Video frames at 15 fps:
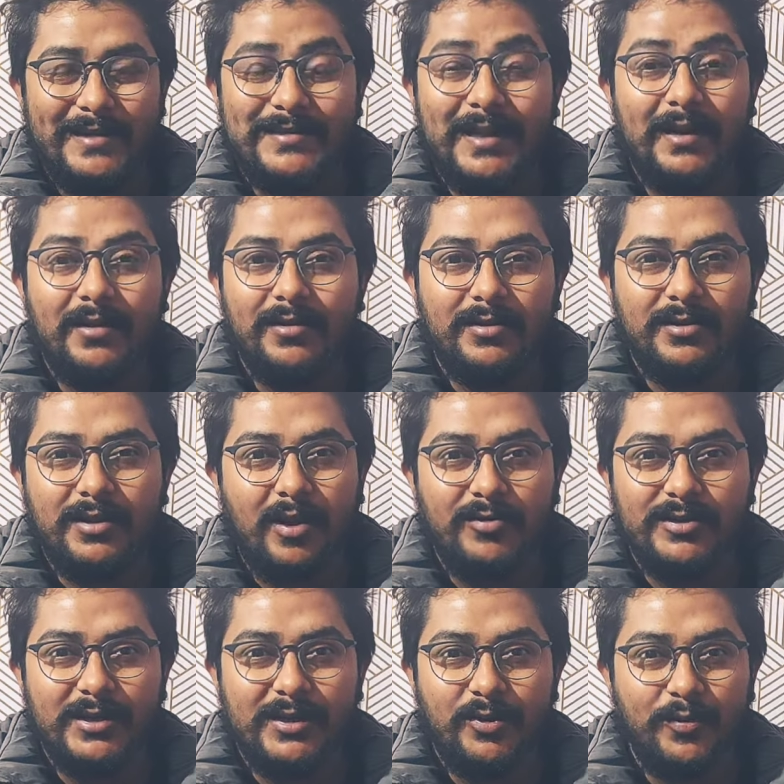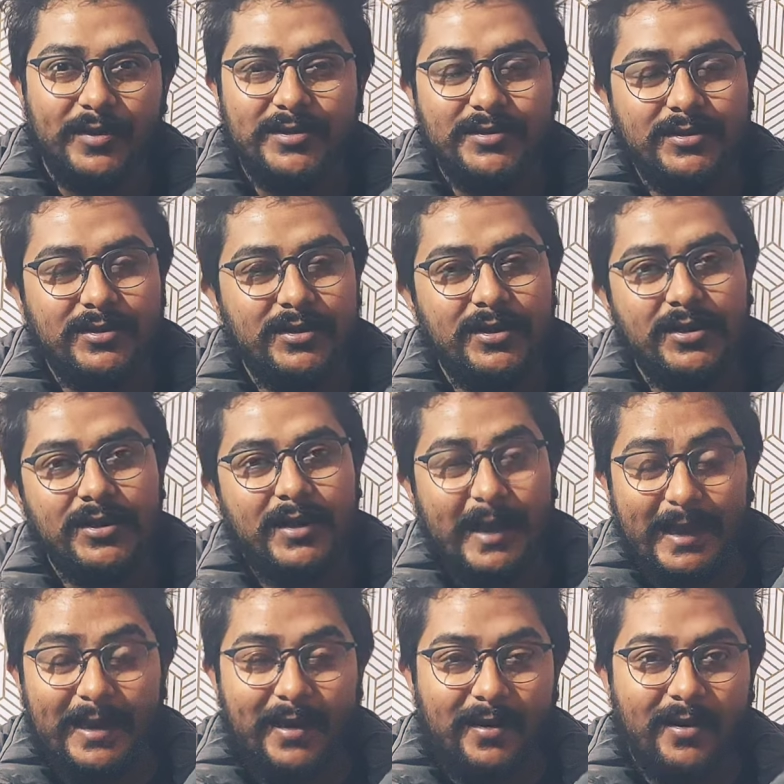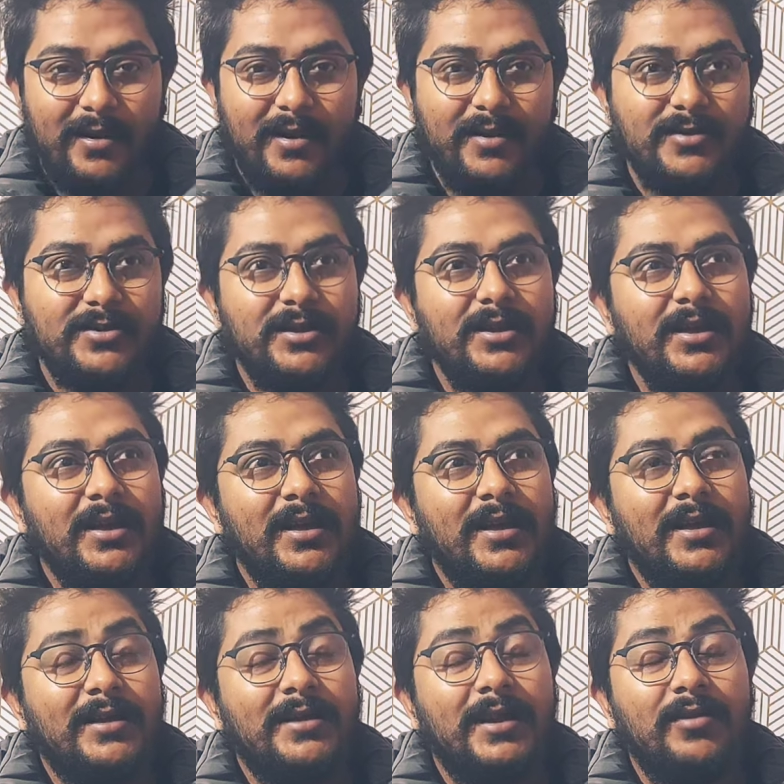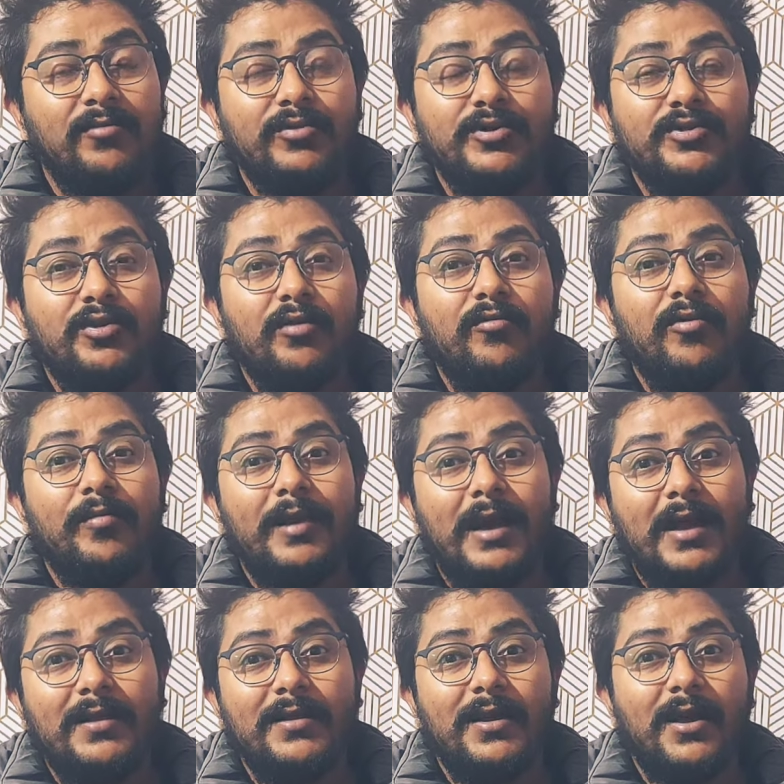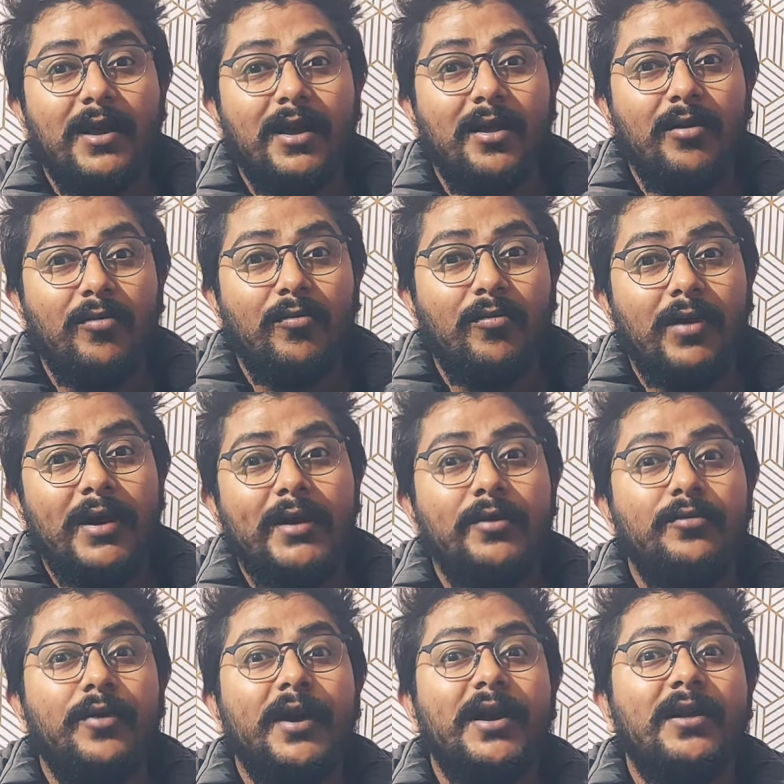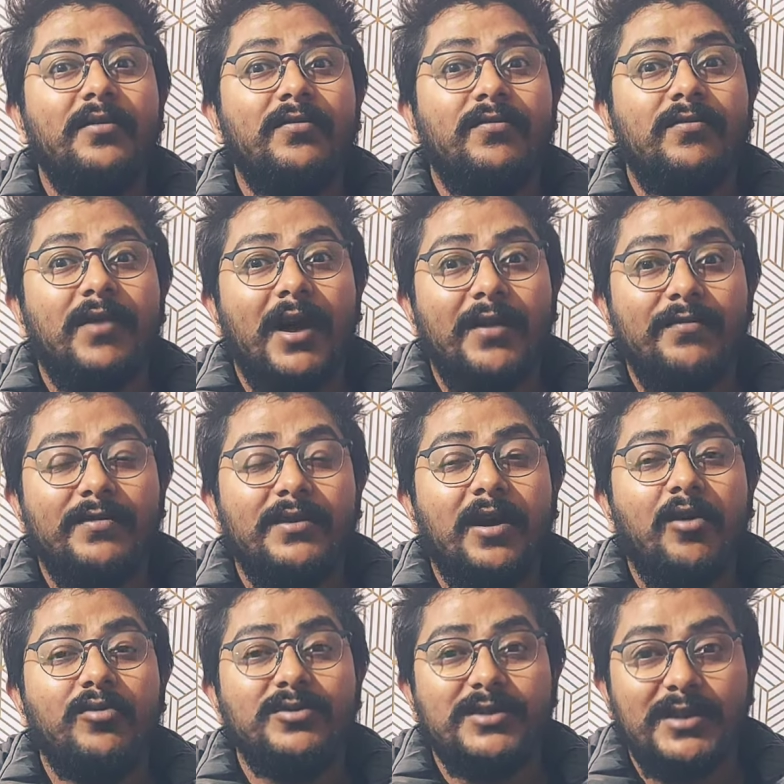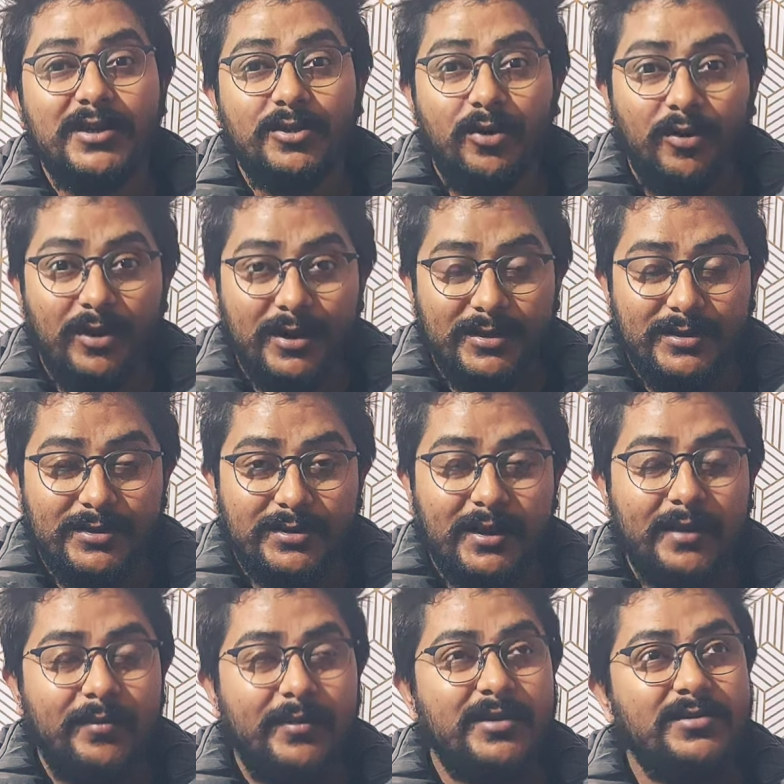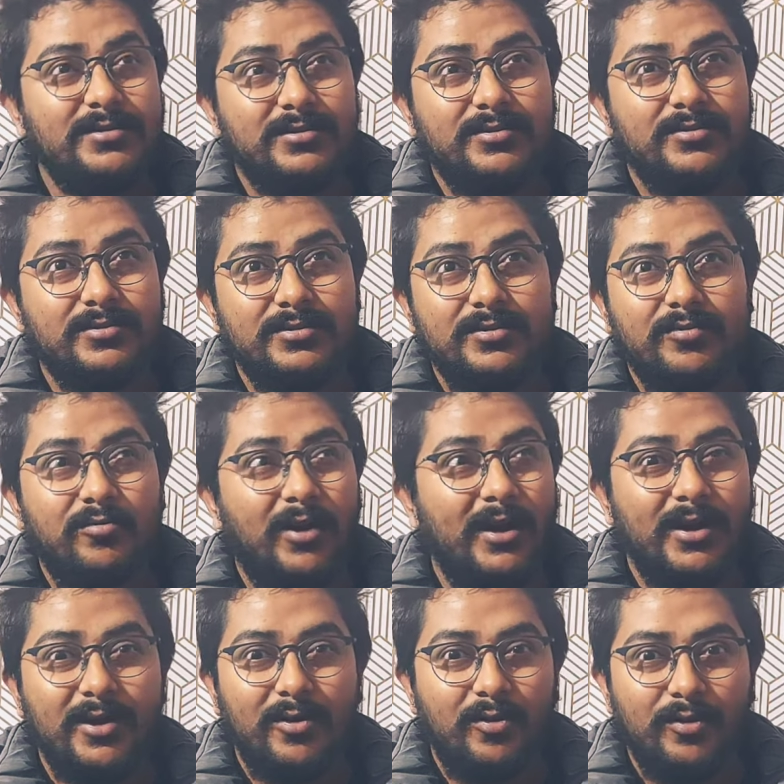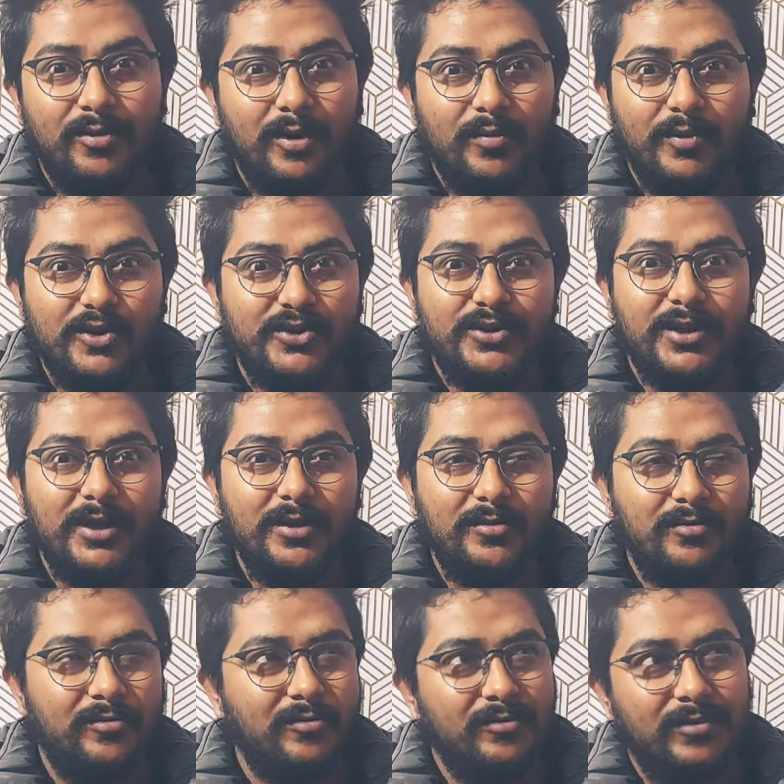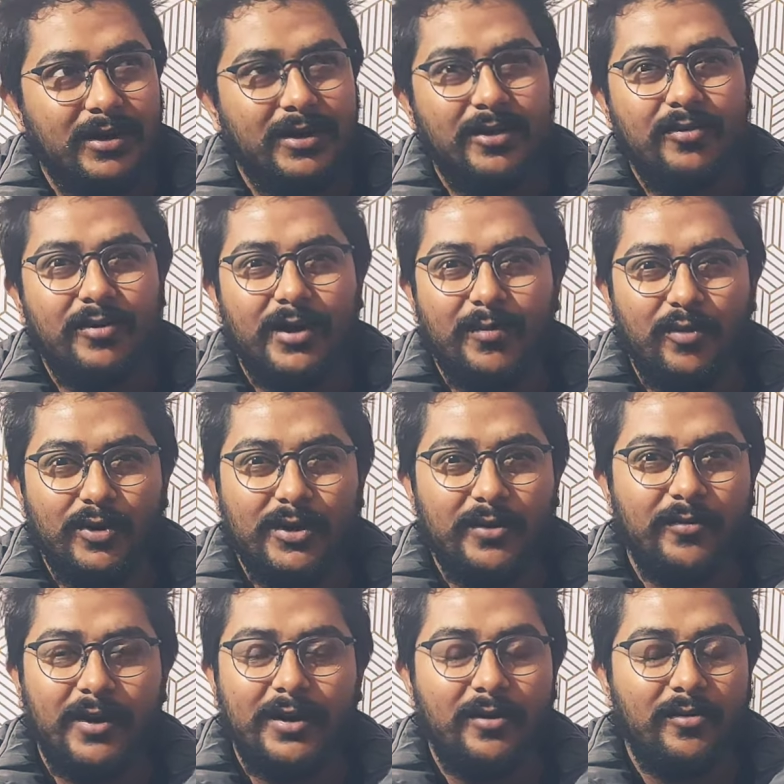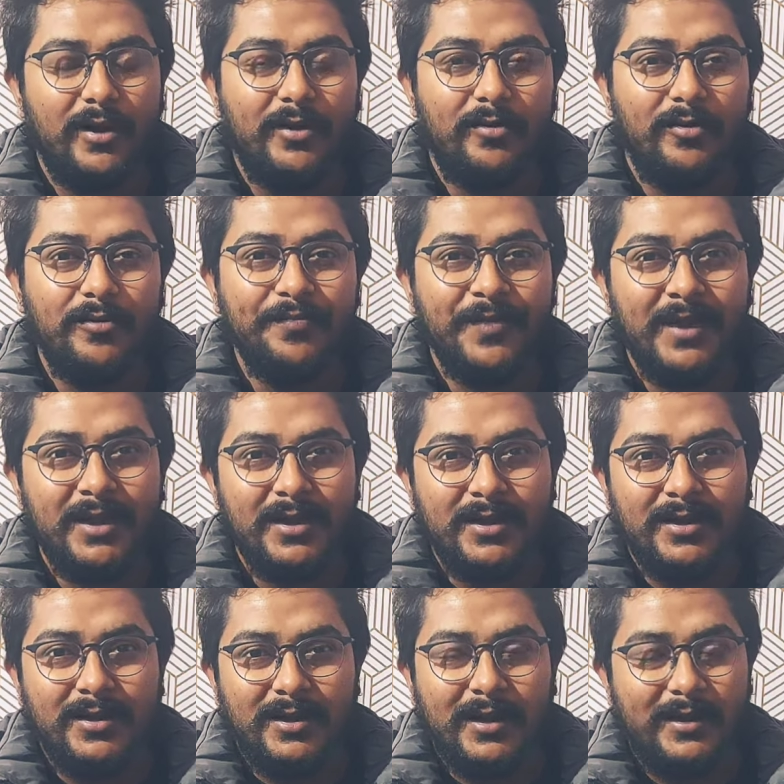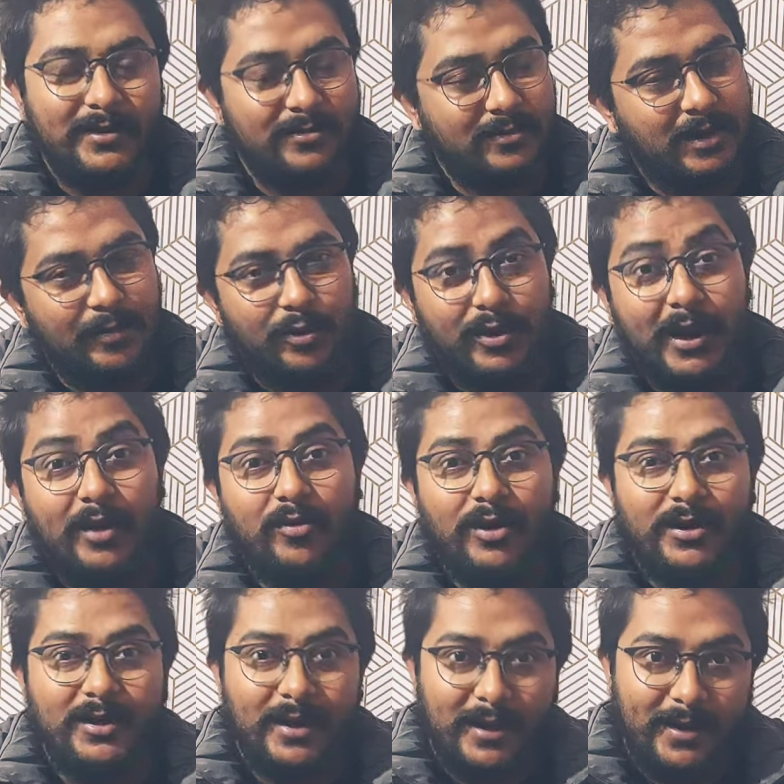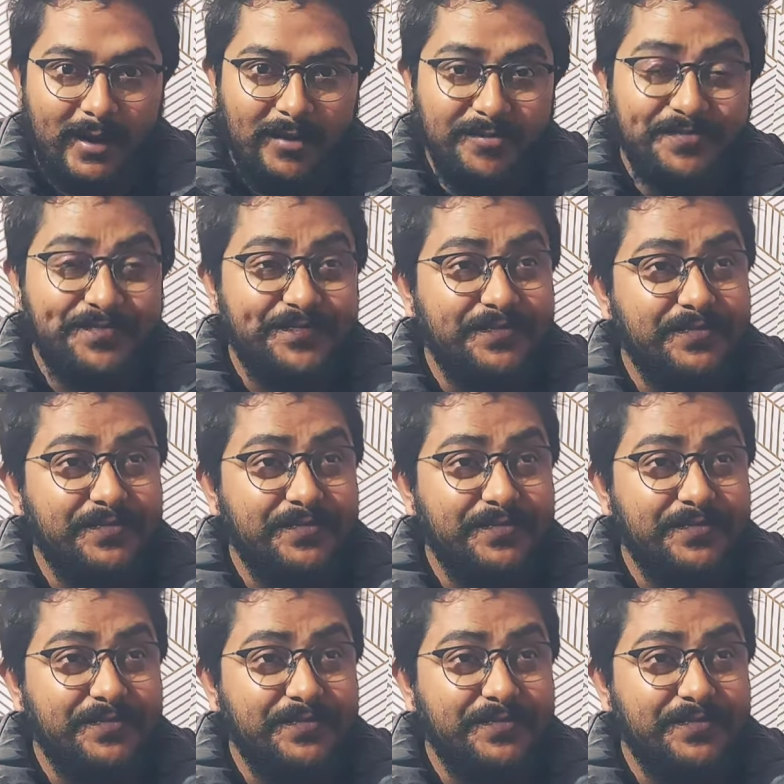लेस देन थाउजेंड रुपीज़ इन इंडियन करेंसी देन उसको वो बना दिया वन ट्वेंटी फाइव थाउजेंड डॉलर्स दैट मीन्स वन करोड़ ऑलमोस्ट हाँ वन करोड़ या मोर देन वन करोड़ आई डोंट नो लाइक आप लोग कैलकुलेट कर लेना